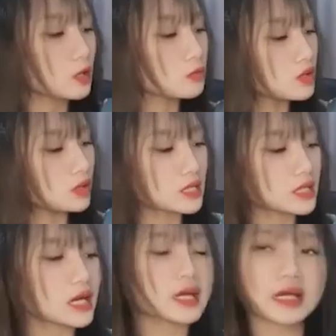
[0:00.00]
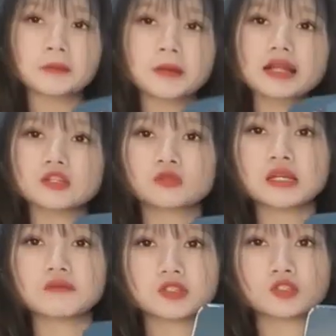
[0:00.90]
thông thường thì các cái cam khác thì chúng
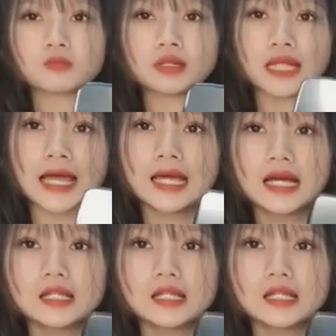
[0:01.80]
ta phải sử dụng bằng tay